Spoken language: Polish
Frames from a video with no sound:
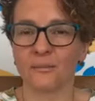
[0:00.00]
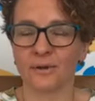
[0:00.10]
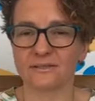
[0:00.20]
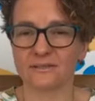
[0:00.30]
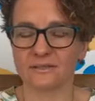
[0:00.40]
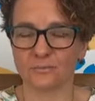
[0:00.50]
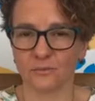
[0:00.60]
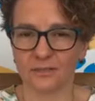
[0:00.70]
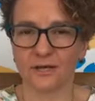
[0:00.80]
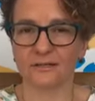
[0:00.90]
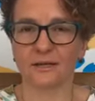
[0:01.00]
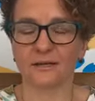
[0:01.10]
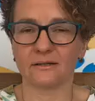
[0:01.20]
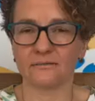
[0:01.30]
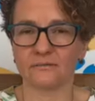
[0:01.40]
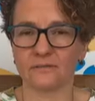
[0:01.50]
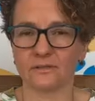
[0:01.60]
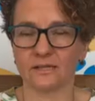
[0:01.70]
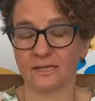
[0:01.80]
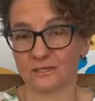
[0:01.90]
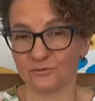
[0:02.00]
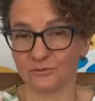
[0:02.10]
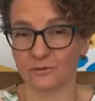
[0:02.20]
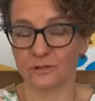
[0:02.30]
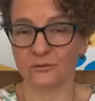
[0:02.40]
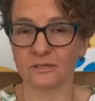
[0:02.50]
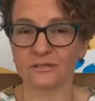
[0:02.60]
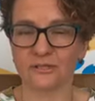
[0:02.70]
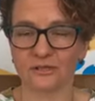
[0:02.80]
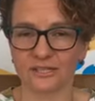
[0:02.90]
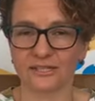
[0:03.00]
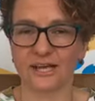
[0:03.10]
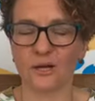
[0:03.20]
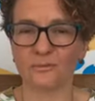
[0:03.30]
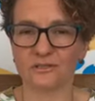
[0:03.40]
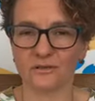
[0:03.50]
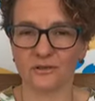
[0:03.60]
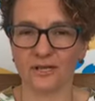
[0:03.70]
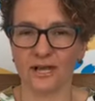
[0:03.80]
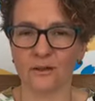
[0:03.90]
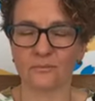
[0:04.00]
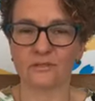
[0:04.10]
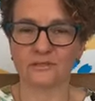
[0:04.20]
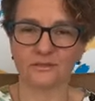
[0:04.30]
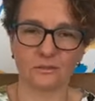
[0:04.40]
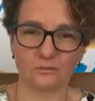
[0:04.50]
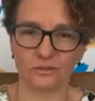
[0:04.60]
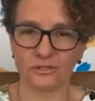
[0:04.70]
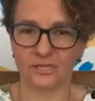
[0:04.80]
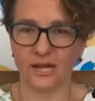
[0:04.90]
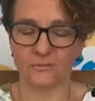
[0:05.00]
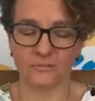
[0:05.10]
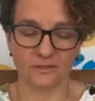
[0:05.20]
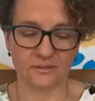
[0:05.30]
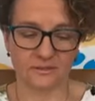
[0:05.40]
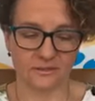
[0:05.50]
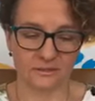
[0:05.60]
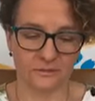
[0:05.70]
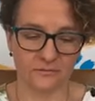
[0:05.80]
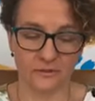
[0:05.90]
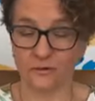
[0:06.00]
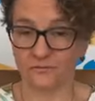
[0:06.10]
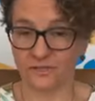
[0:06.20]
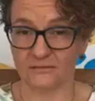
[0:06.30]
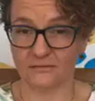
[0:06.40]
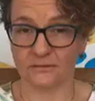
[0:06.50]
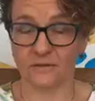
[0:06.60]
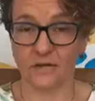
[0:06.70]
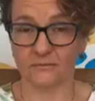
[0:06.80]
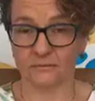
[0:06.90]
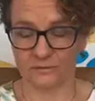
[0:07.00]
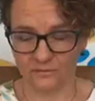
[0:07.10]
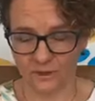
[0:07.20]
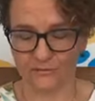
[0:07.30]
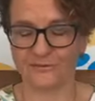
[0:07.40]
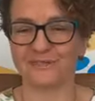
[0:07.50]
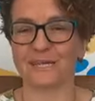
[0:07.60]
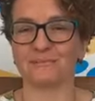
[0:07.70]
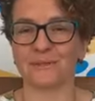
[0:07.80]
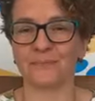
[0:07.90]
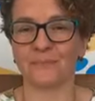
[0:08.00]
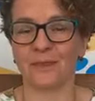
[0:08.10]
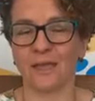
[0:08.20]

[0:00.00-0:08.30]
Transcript: bez spotkania w klasowym gronie z koleżankami, z kolegami, z nauczycielami, z, wychow z, wychow z wychowawcami.